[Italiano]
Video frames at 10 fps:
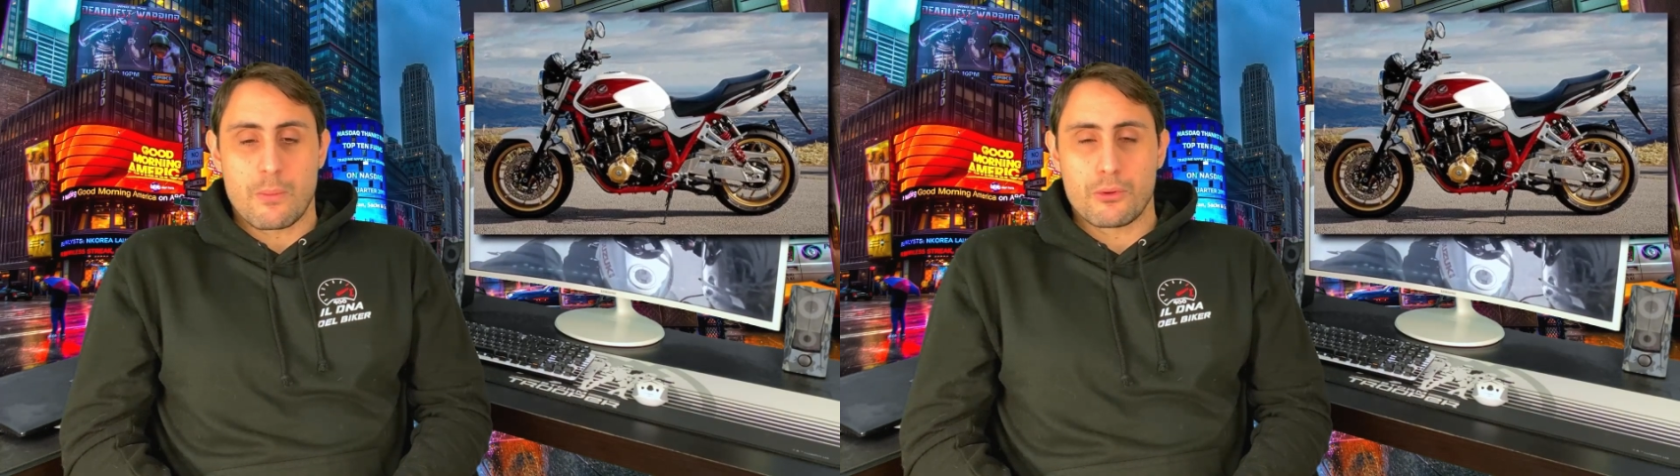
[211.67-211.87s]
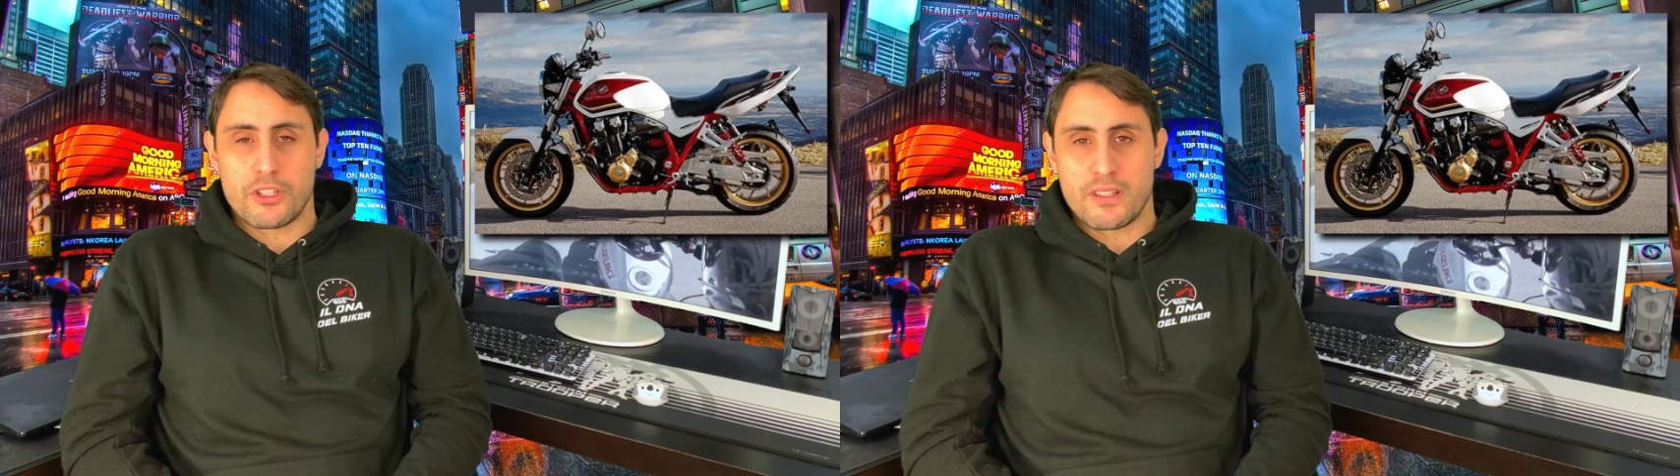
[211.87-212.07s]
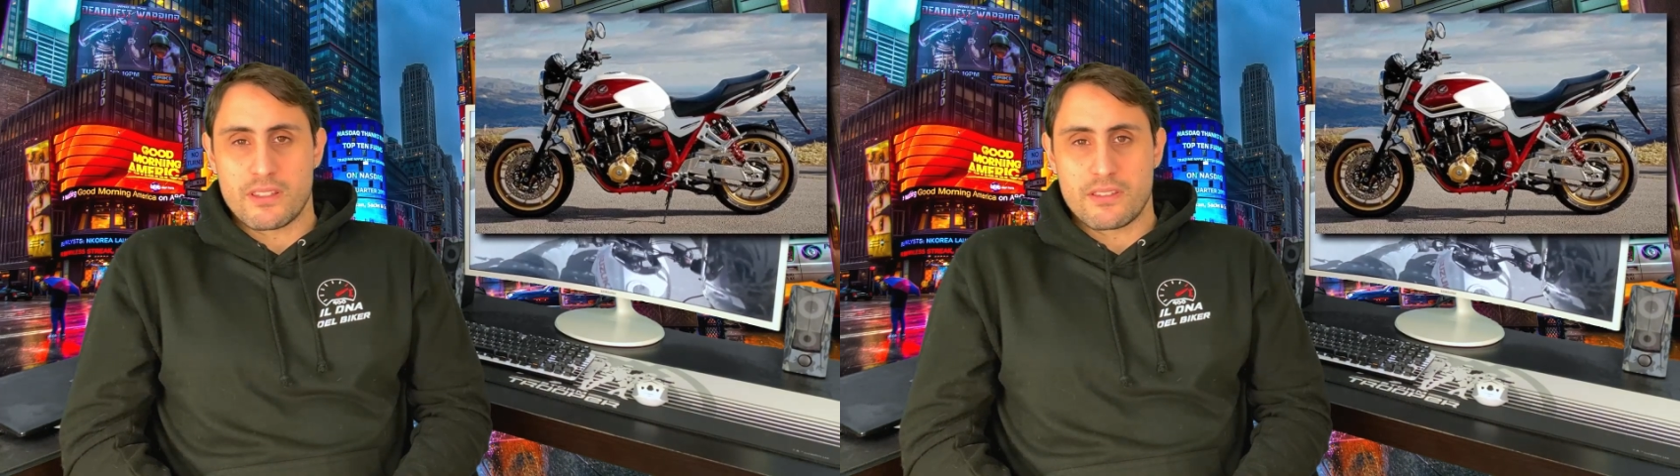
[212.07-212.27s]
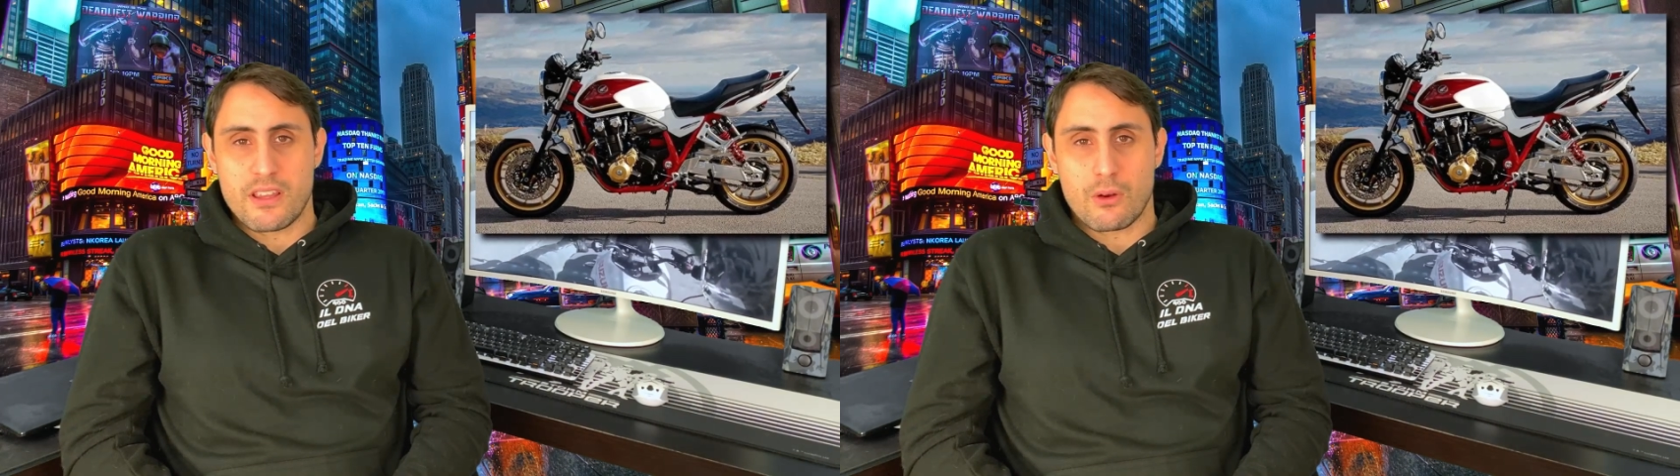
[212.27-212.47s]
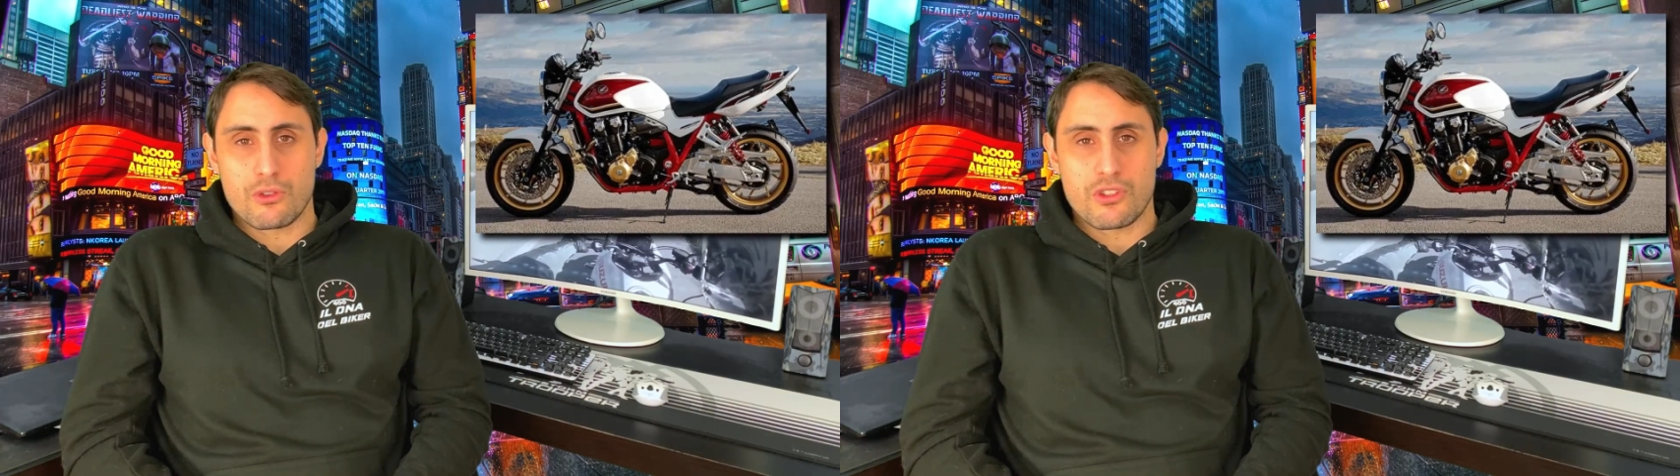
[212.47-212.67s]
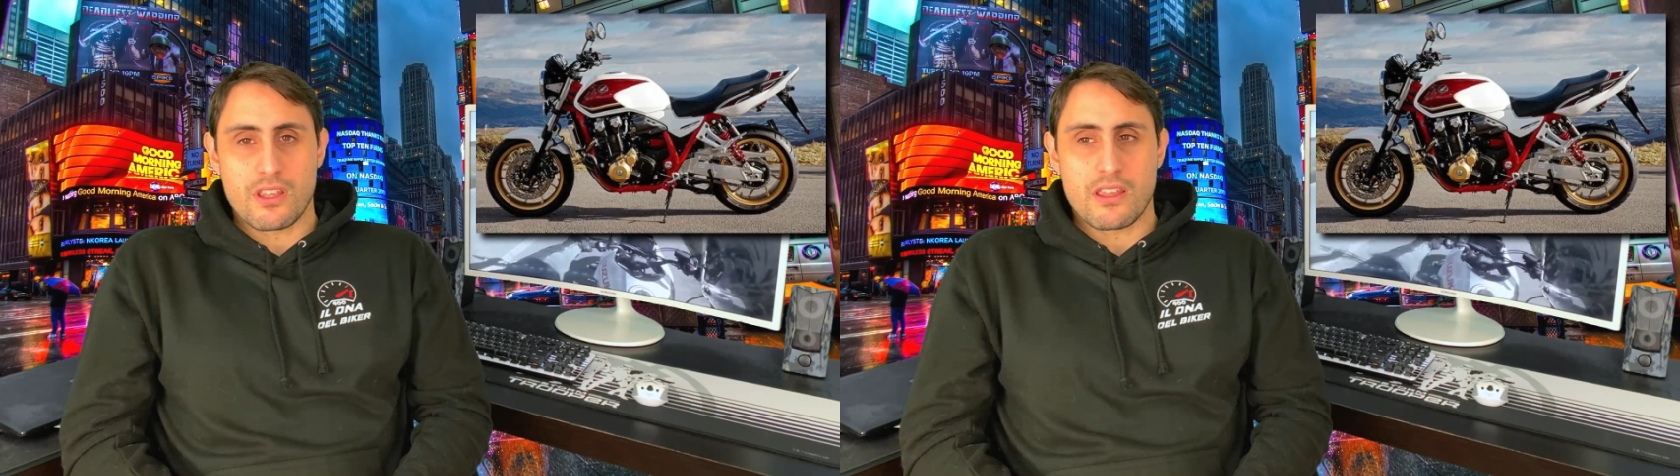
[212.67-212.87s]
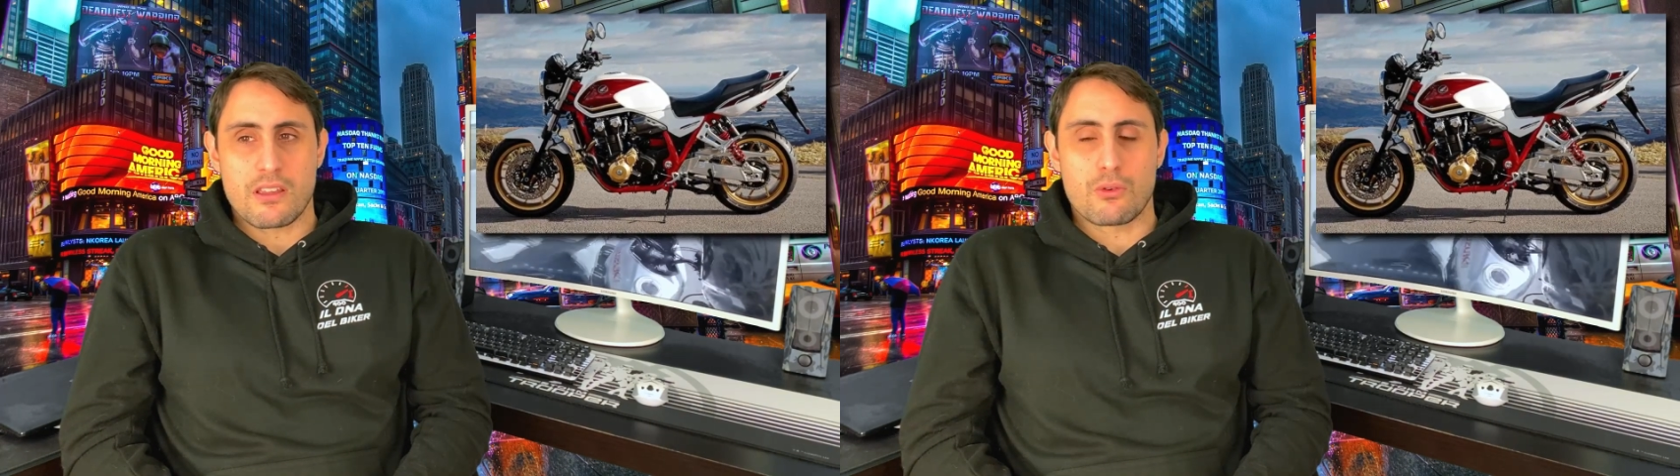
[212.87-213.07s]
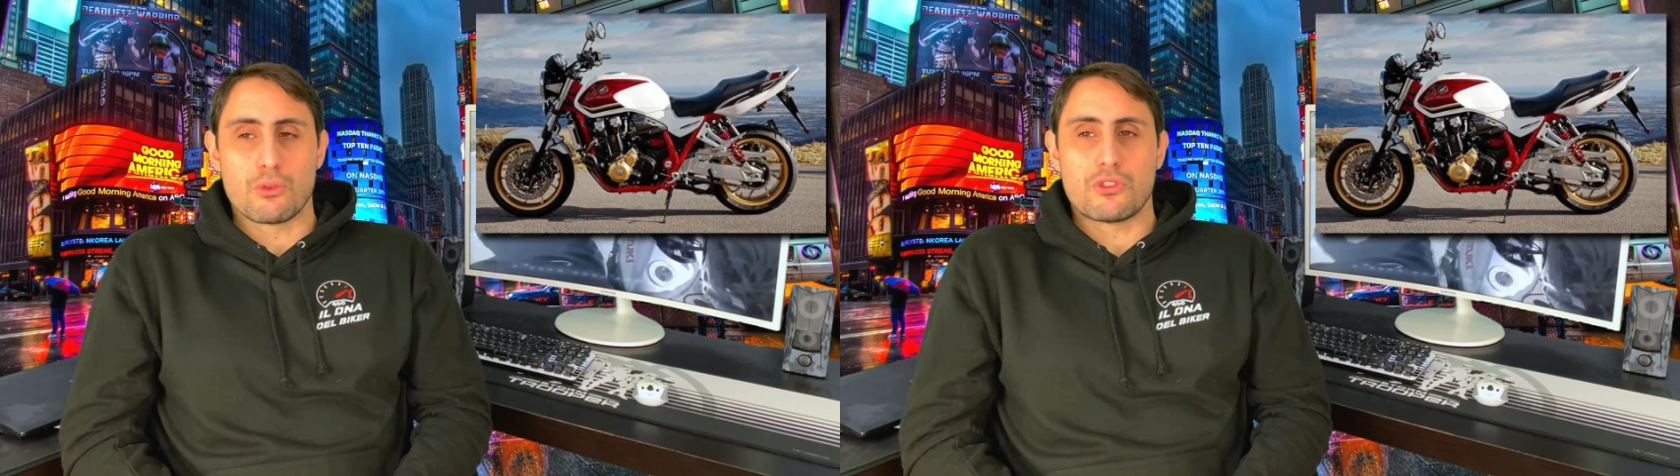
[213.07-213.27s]
potenza sia
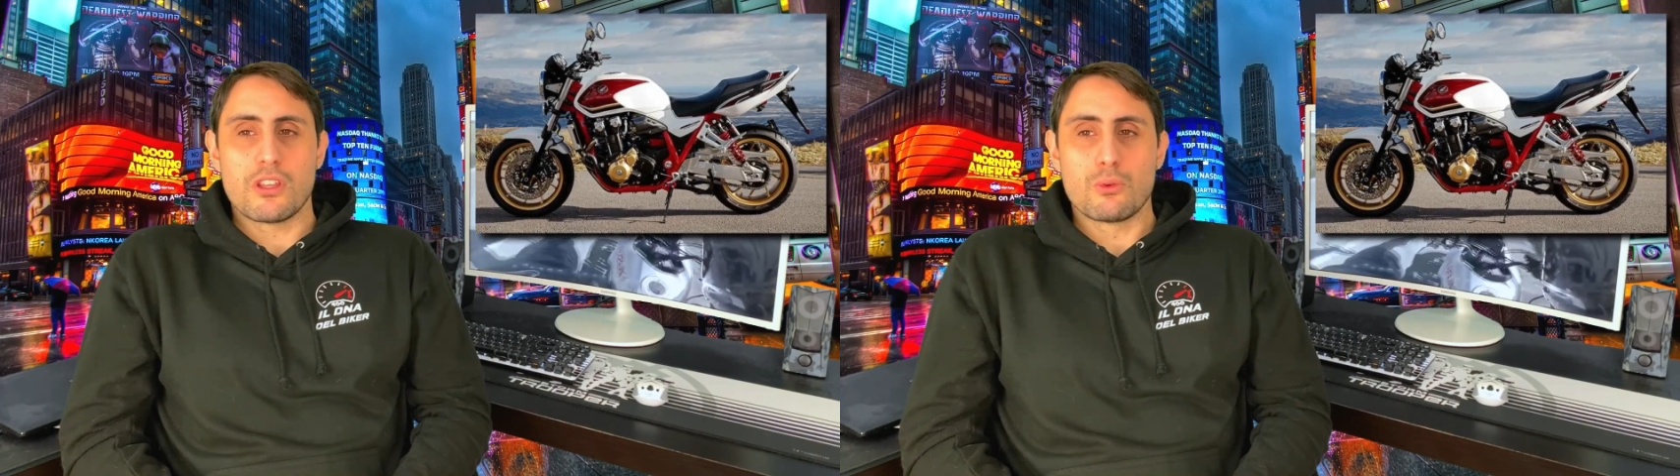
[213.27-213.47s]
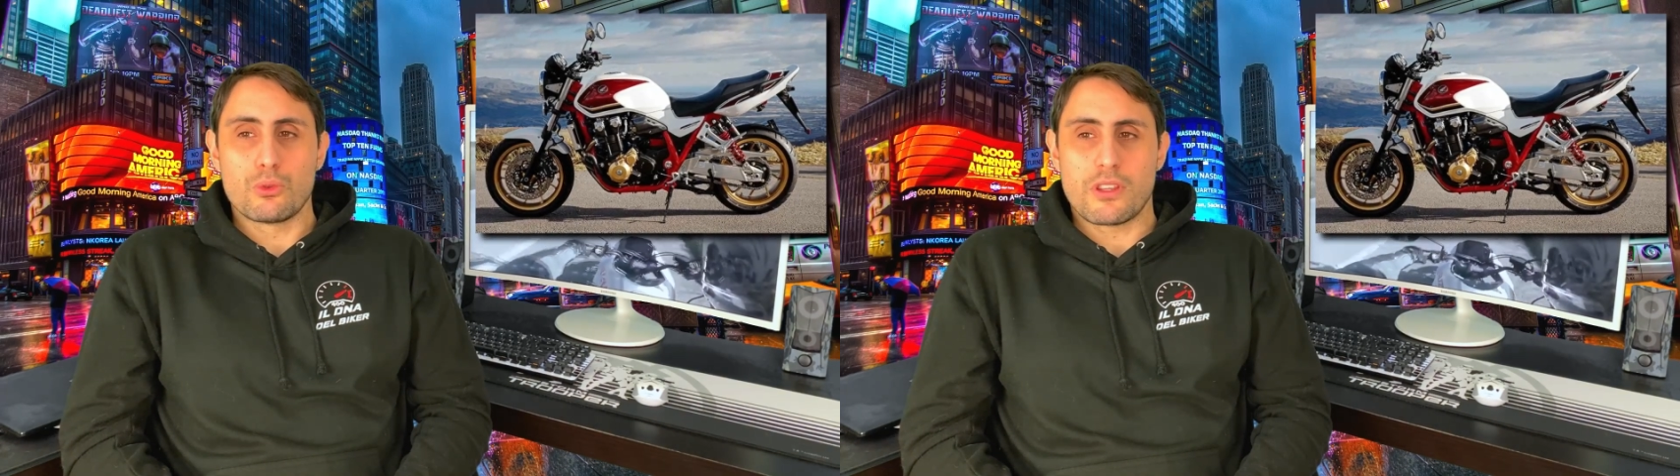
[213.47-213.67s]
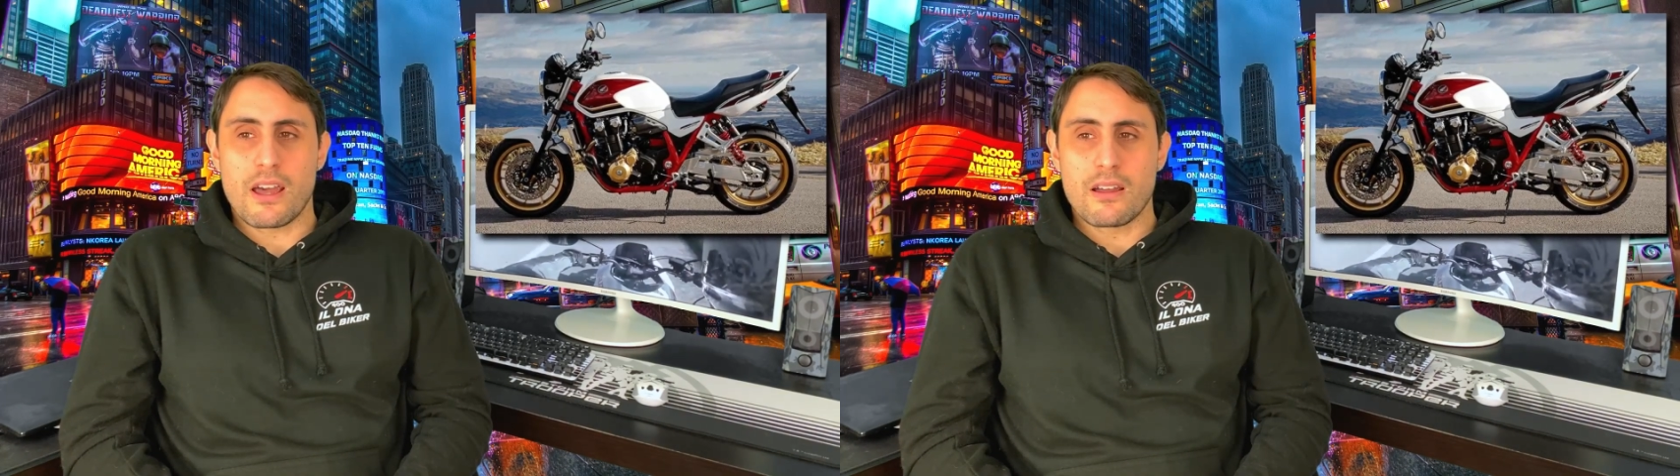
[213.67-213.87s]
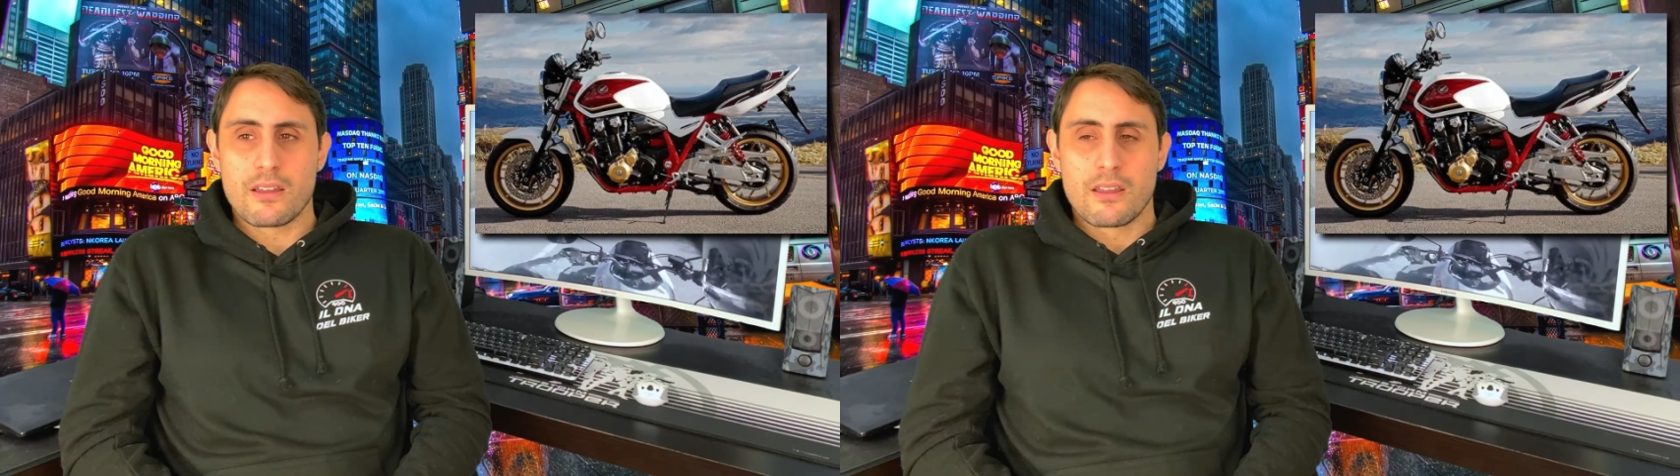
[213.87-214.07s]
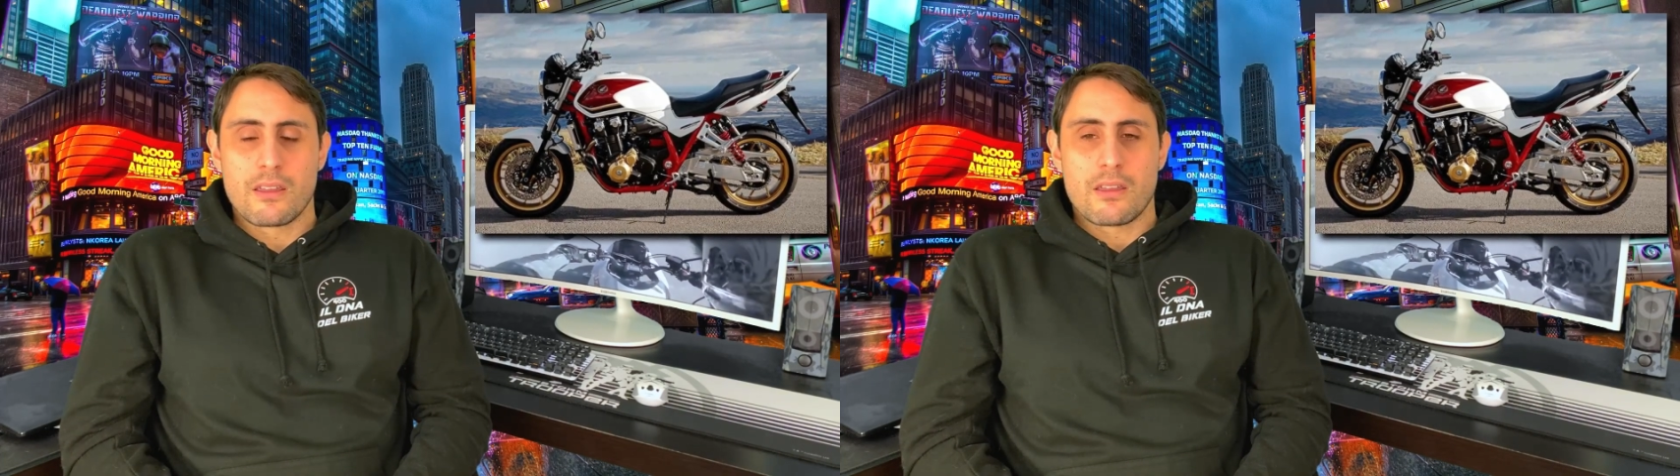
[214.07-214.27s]
così contenuta,